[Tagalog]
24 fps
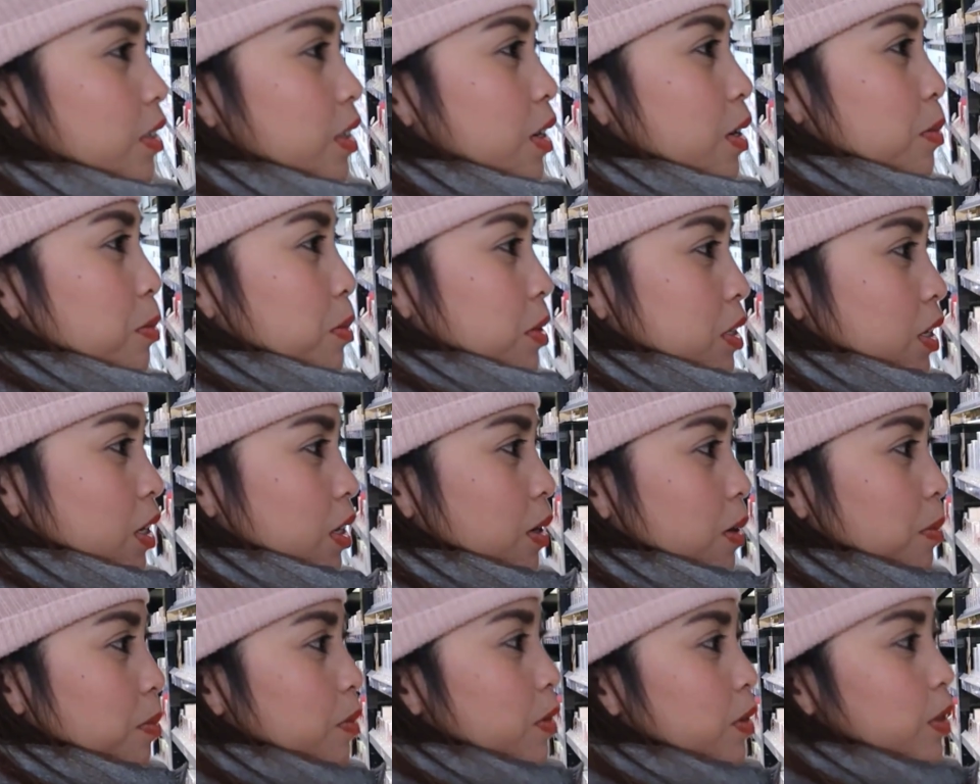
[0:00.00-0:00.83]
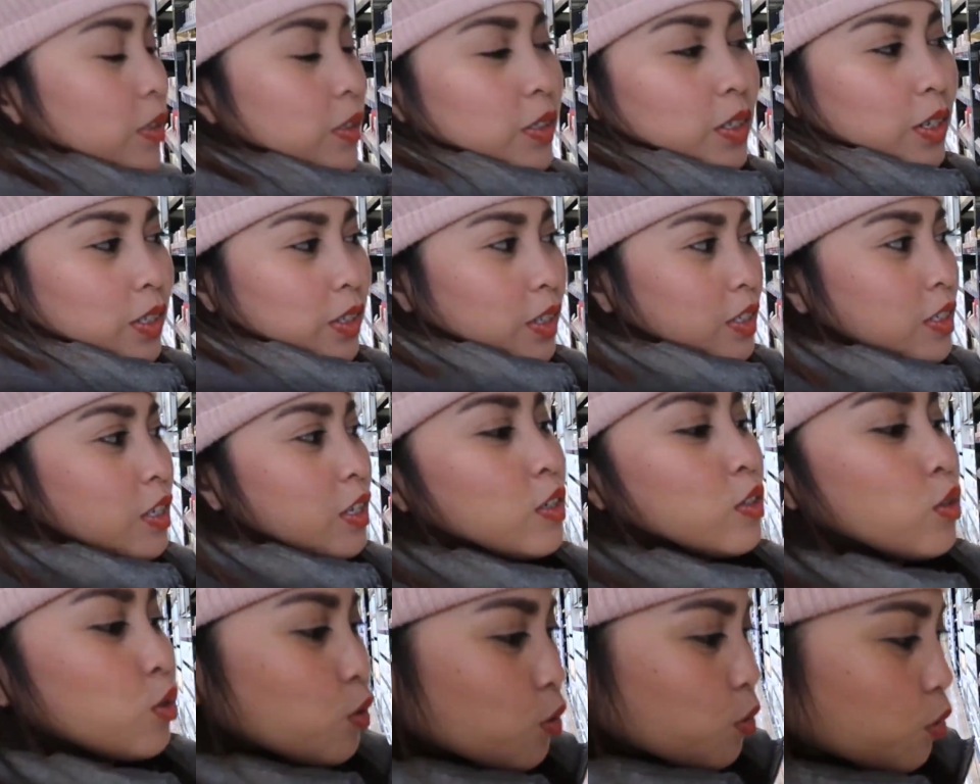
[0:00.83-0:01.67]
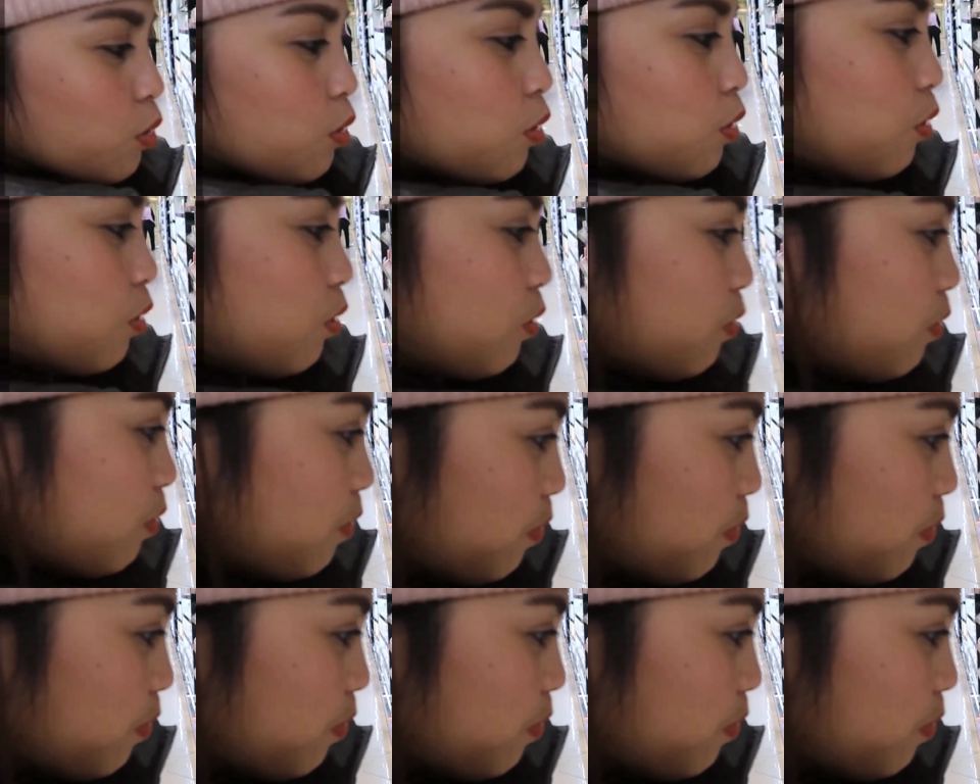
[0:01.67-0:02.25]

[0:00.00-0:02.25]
Yeah, masarap. 96 euro.